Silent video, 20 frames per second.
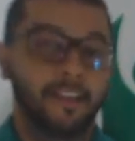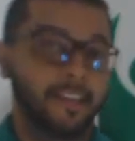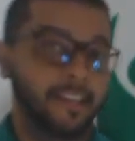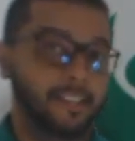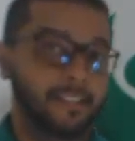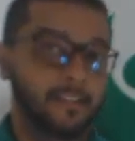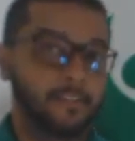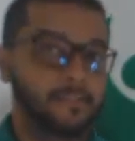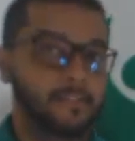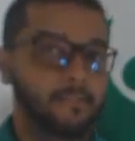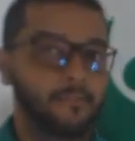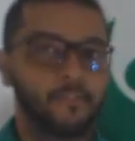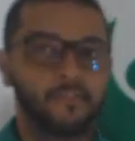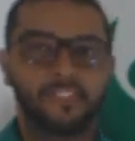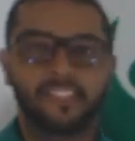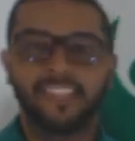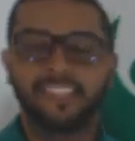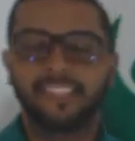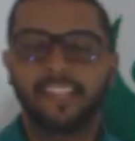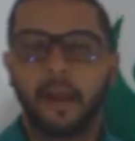Então, se
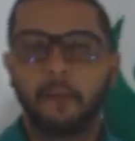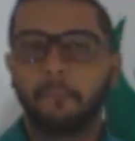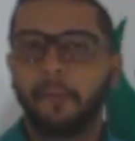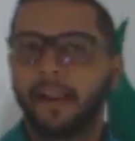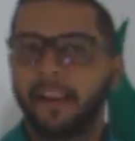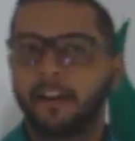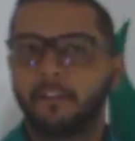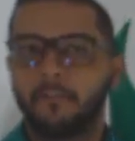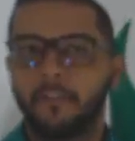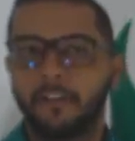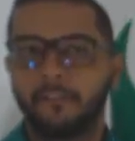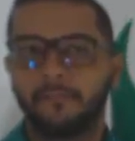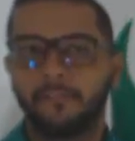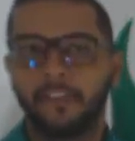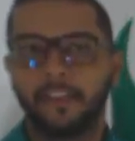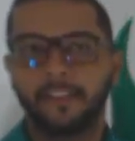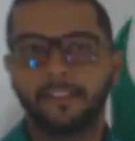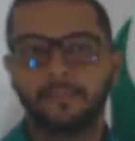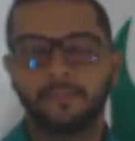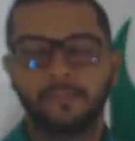você trabalha com
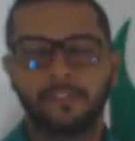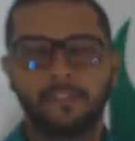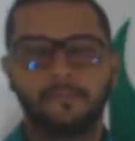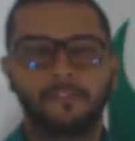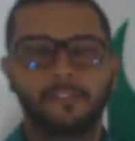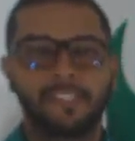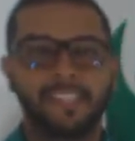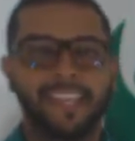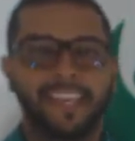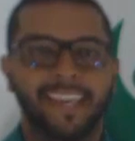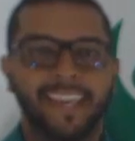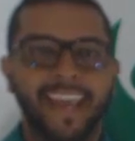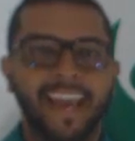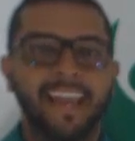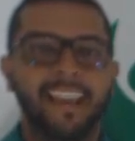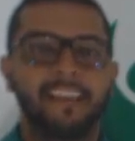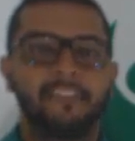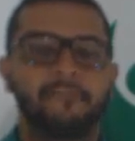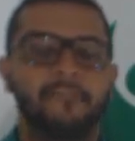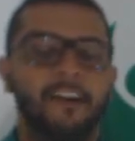eventos, se você
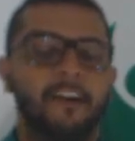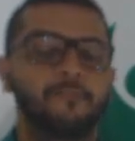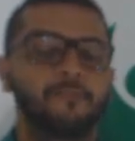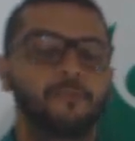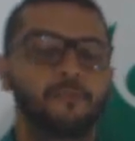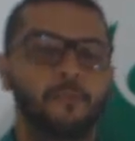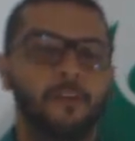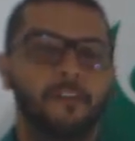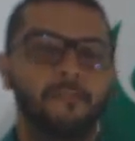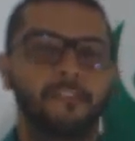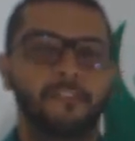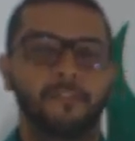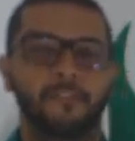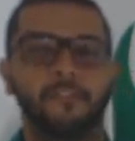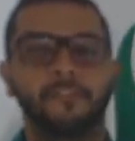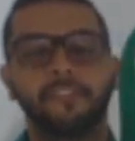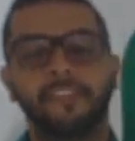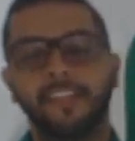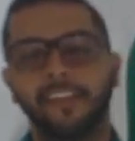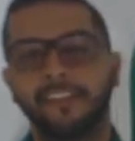quer levar o João Everton
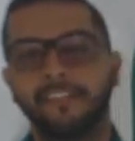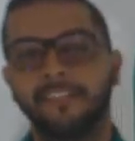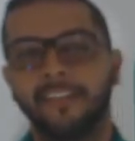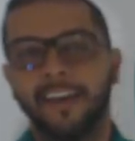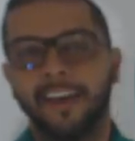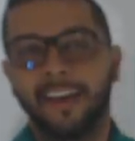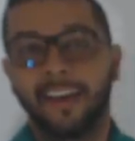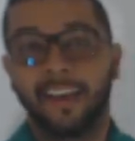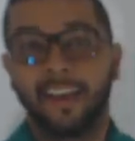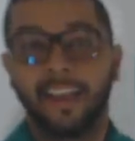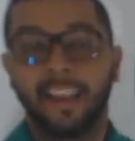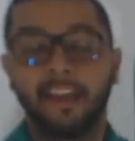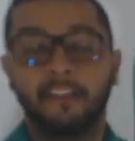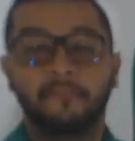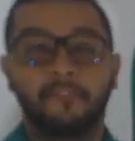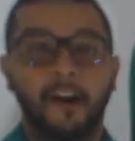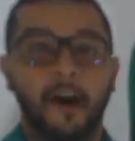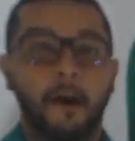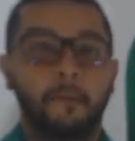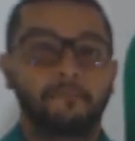Rodrigo, quer
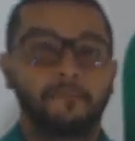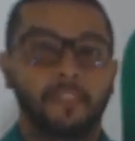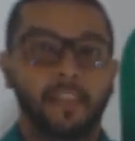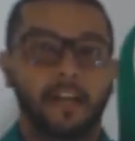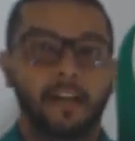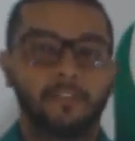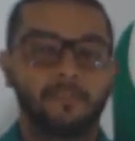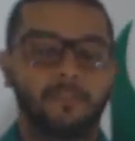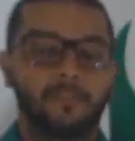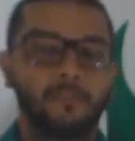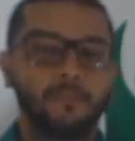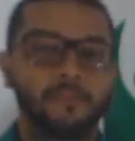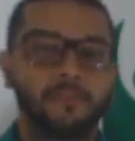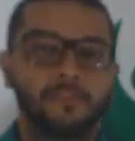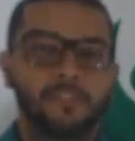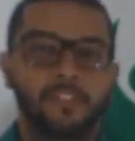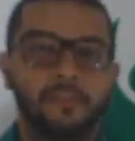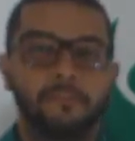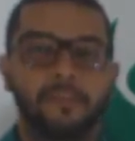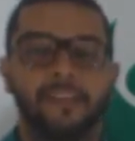levar o
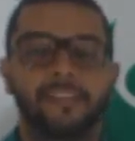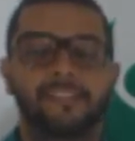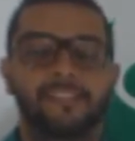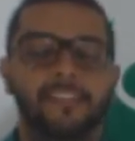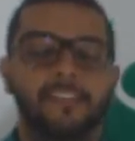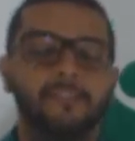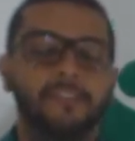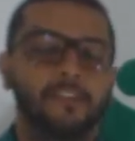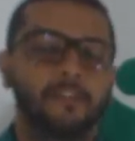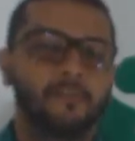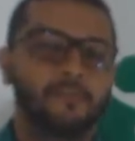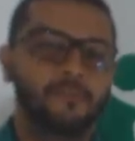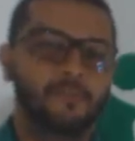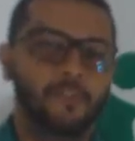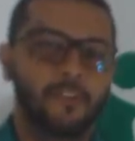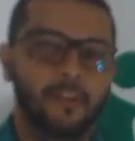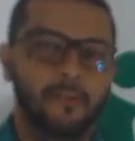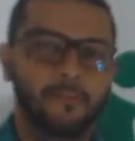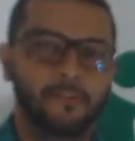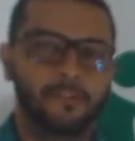curso de imersão em
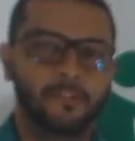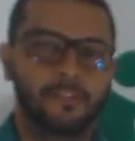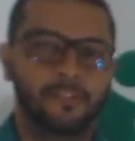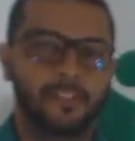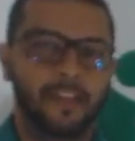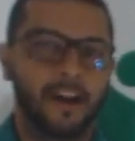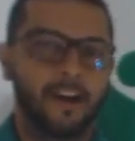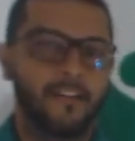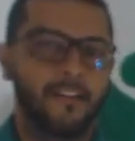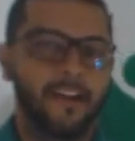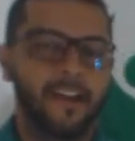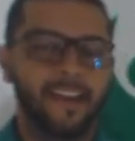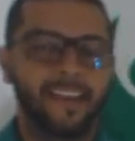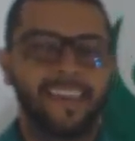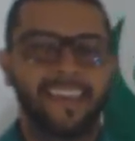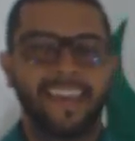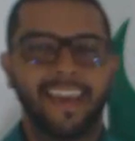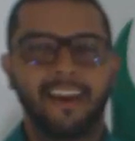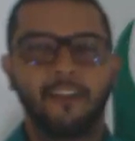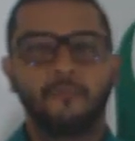controle emocional,
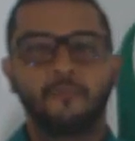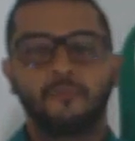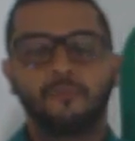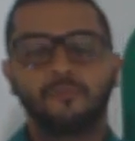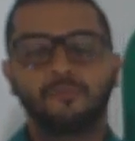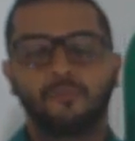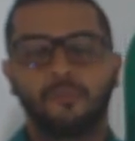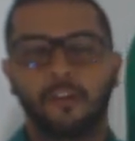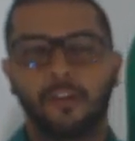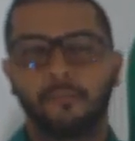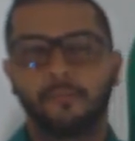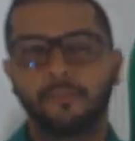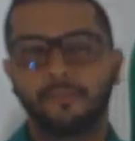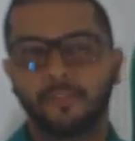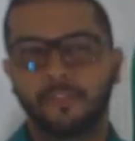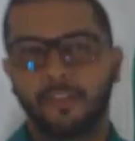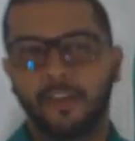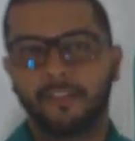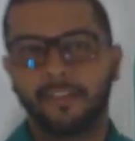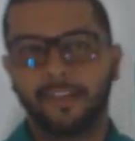que é o controle
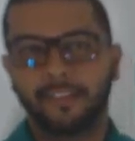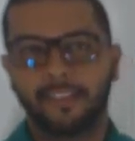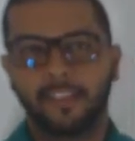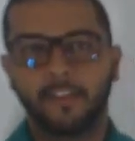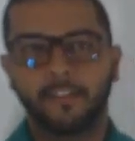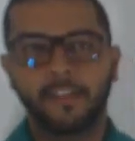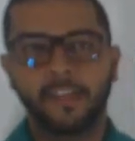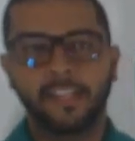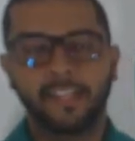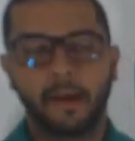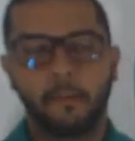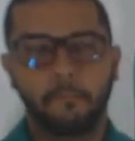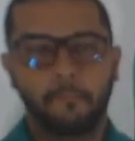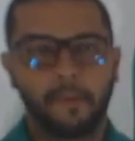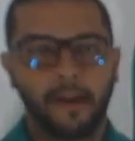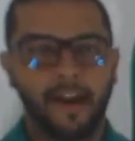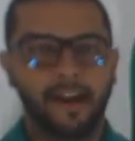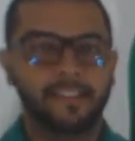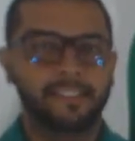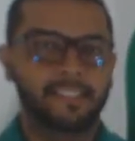emocional na teoria e na
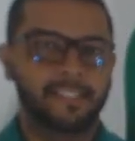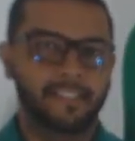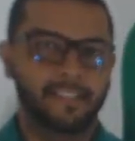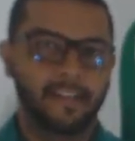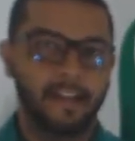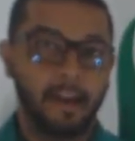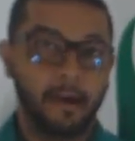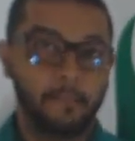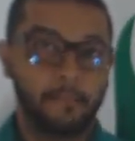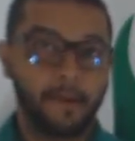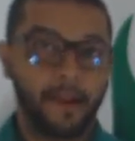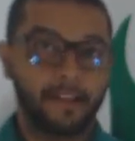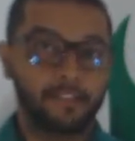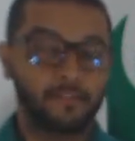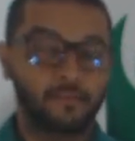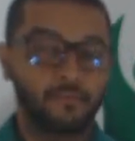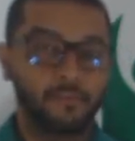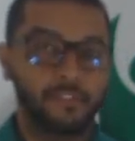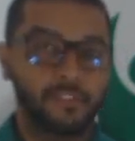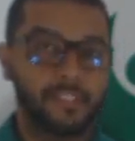prática, para a
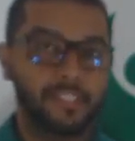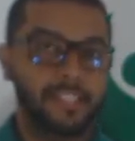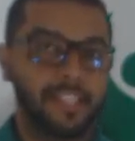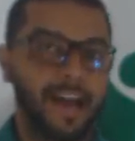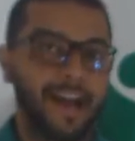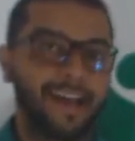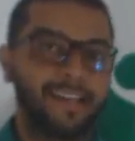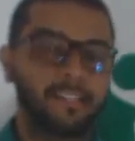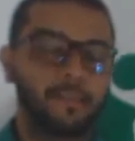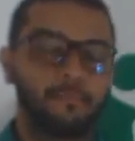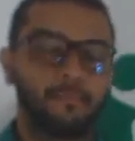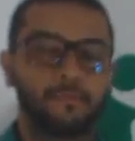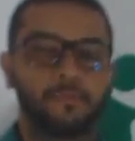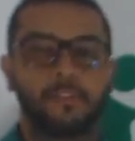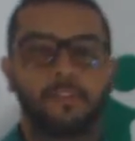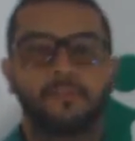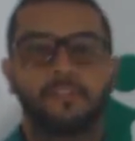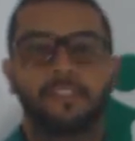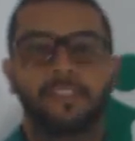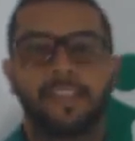sua cidade, para o
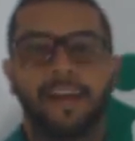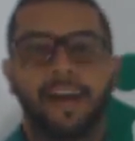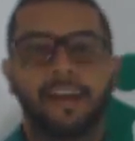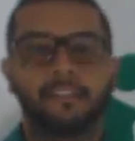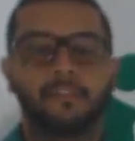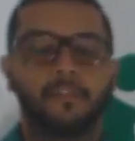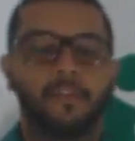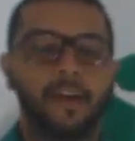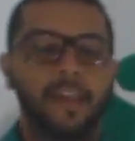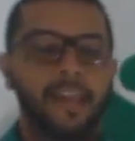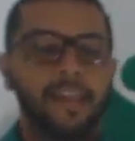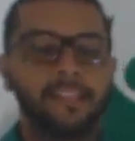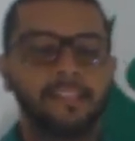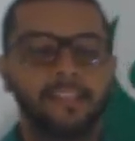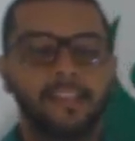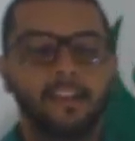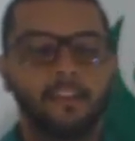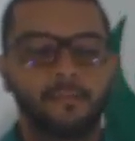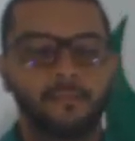seu estado, entre em